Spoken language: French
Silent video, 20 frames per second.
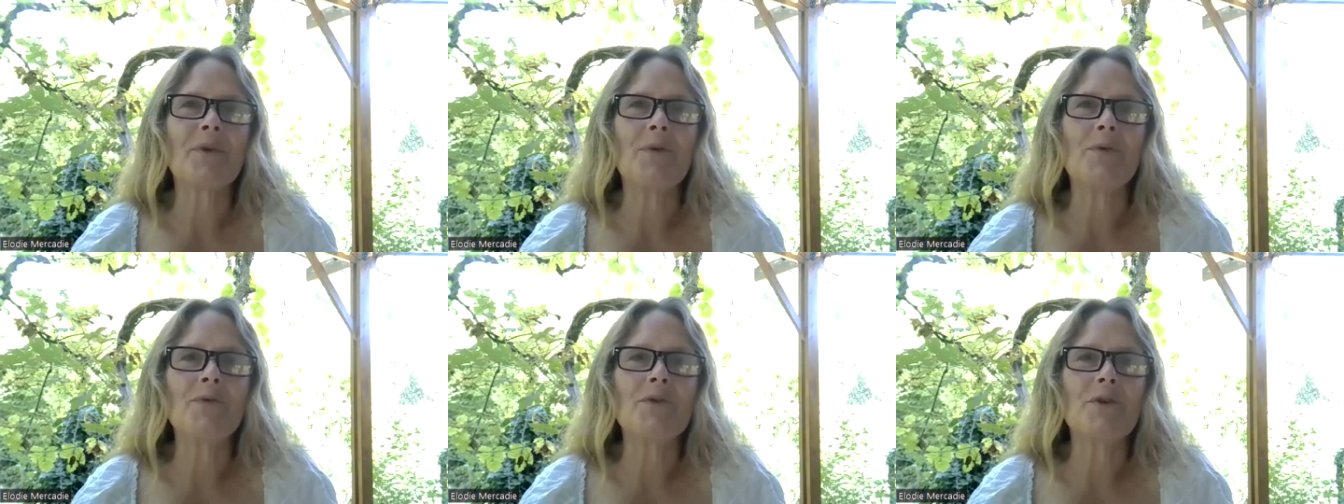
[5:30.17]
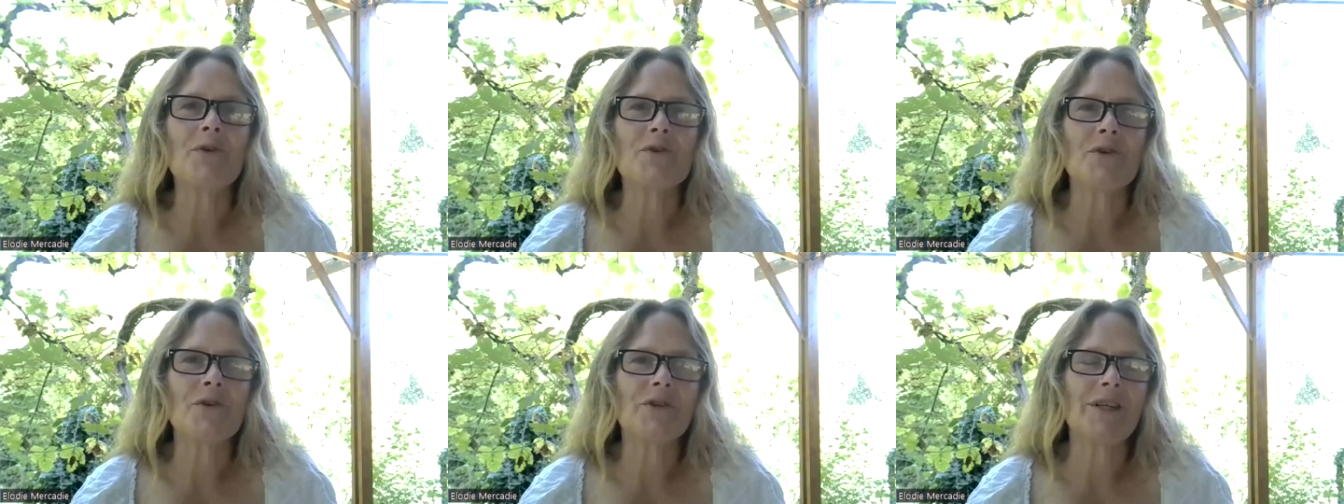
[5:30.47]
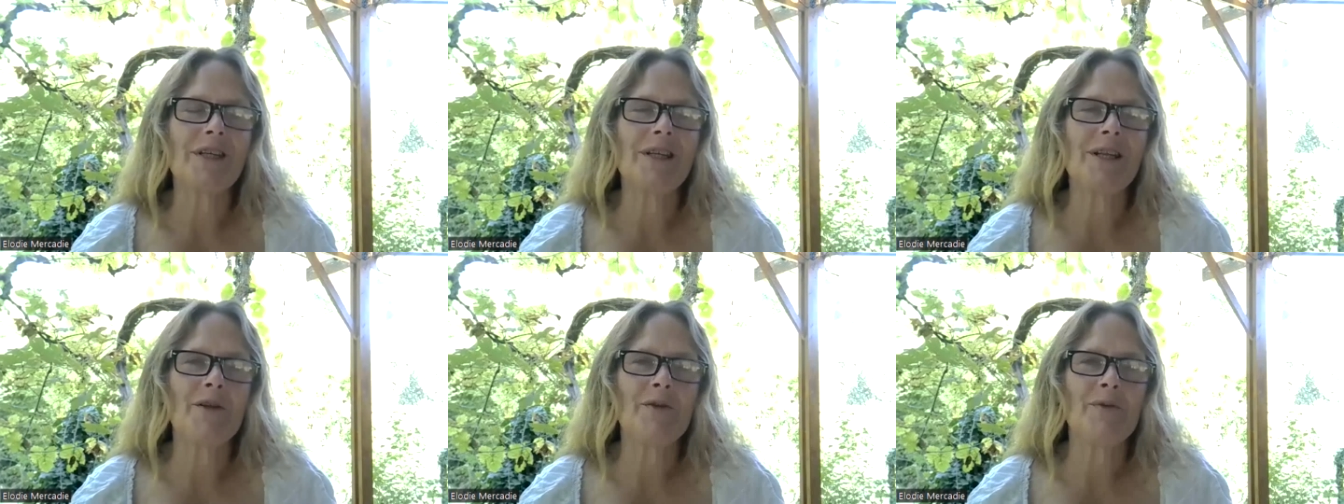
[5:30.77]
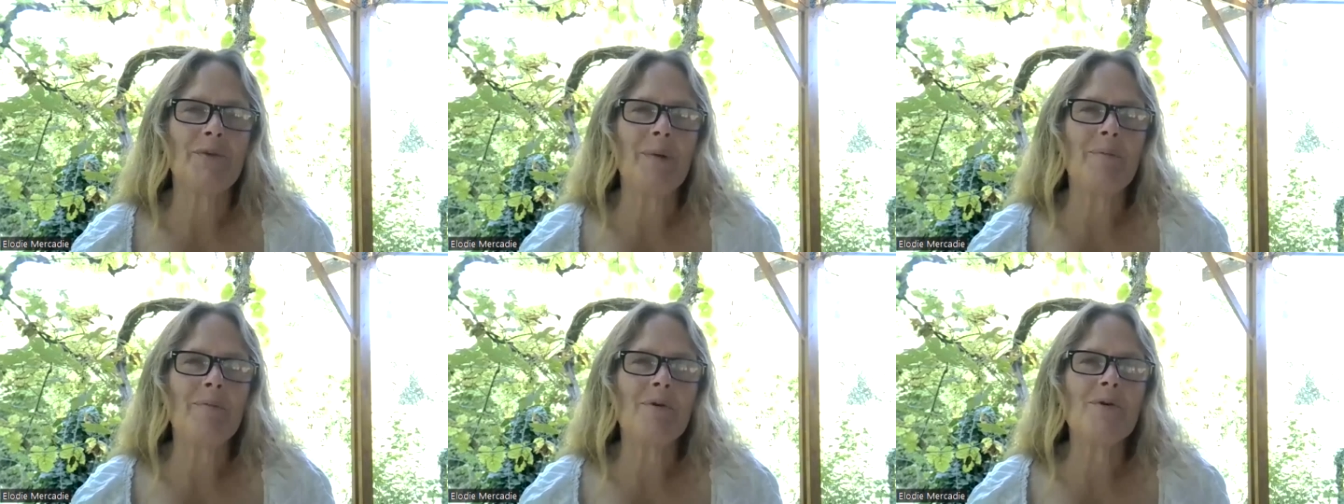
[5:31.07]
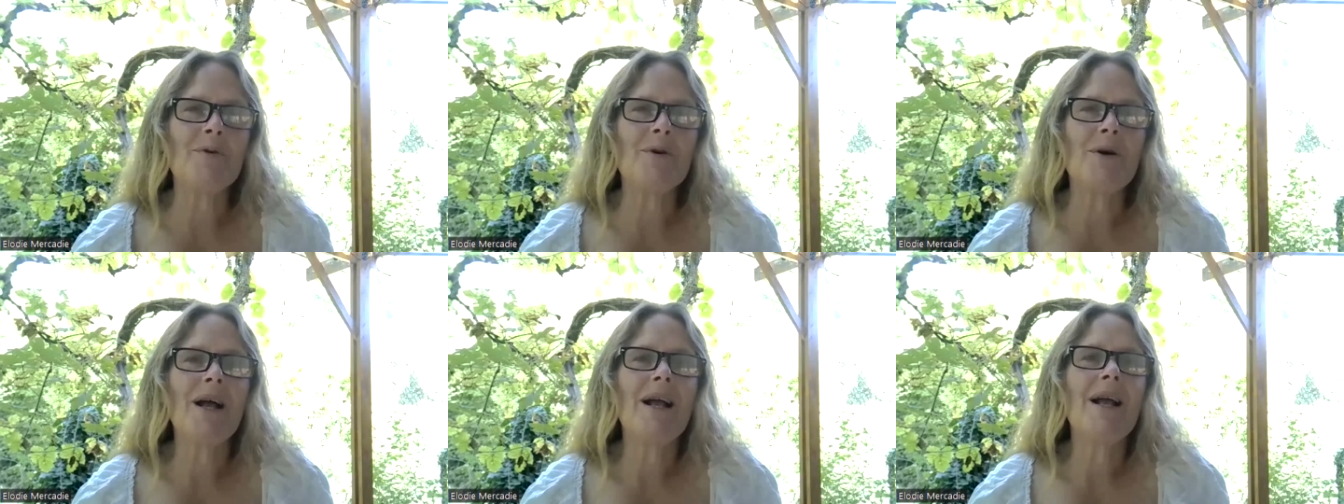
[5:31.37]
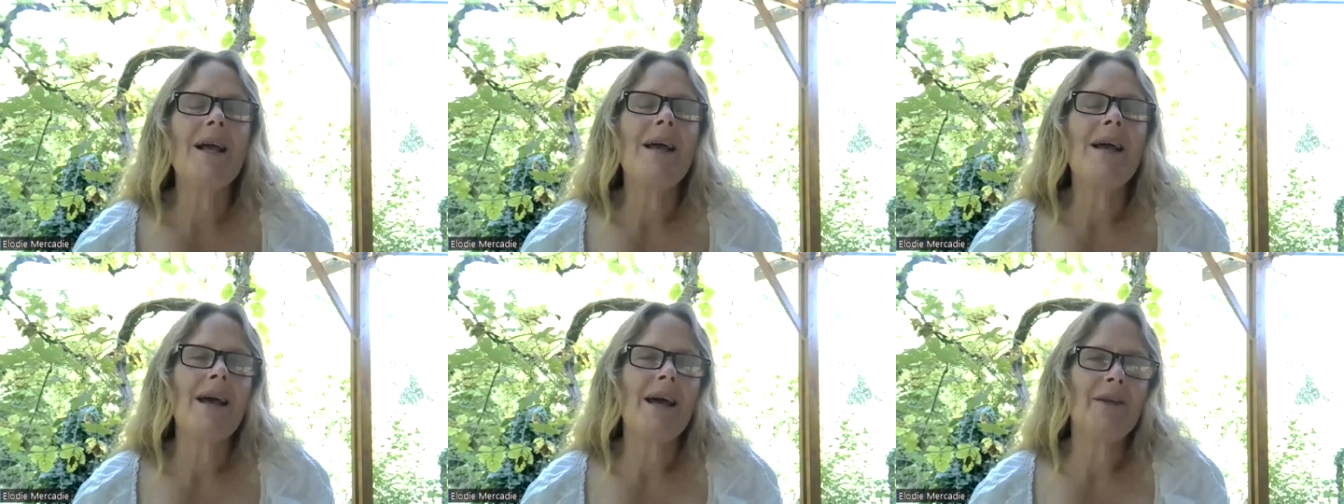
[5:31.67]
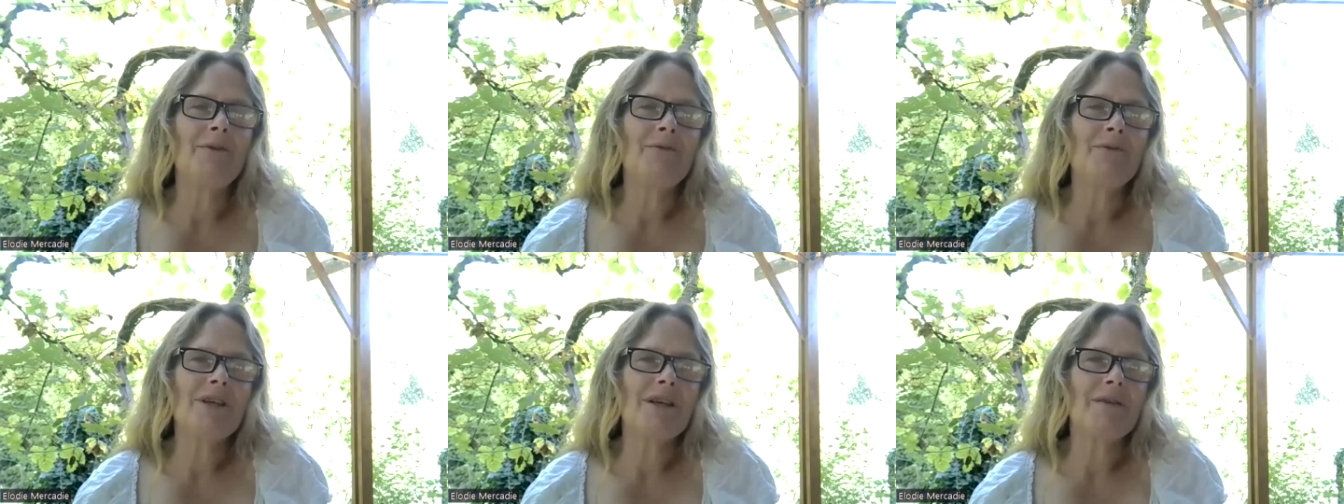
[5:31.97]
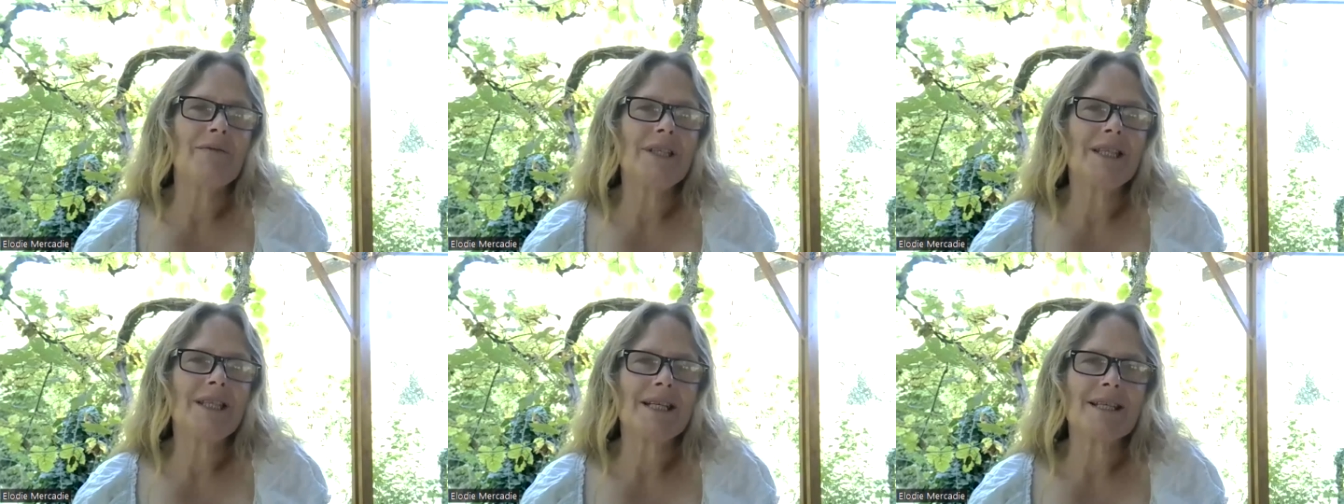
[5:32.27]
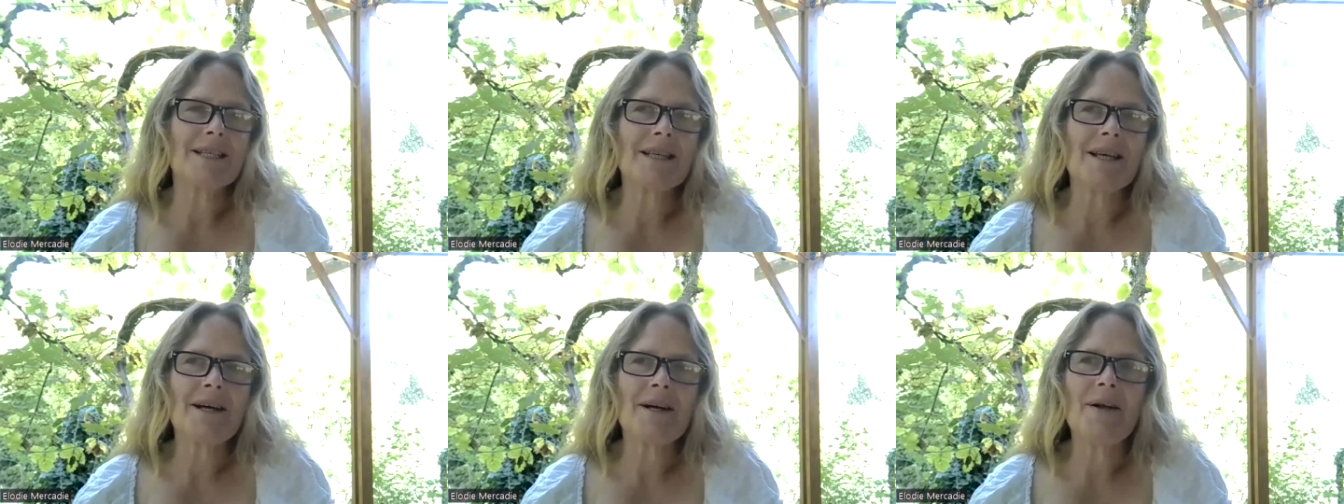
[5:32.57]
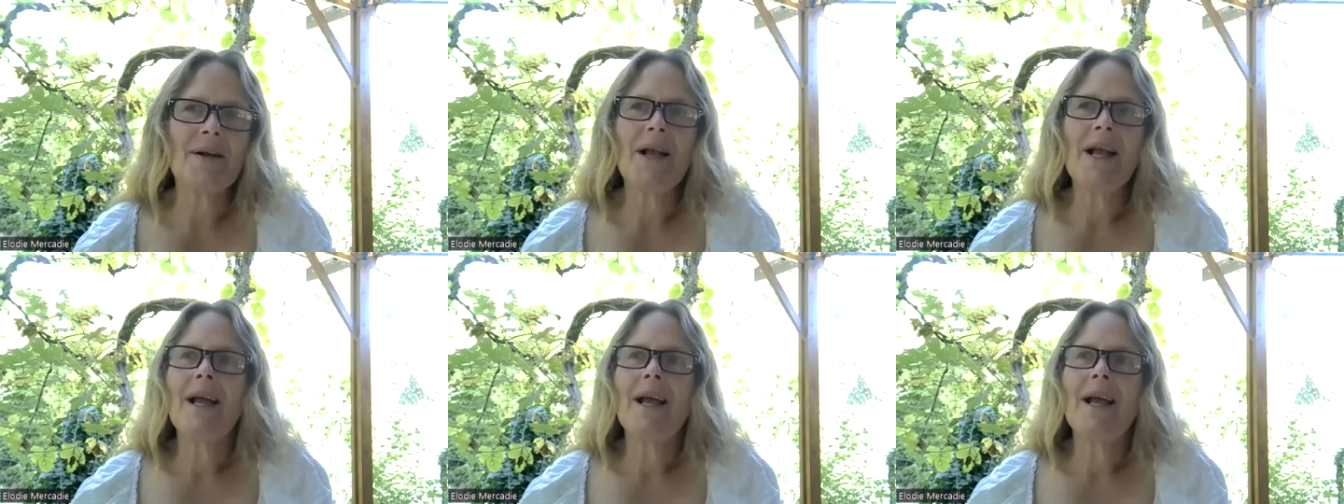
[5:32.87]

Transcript: onde enchantée de la nuit bleue, elle nous invite à ça,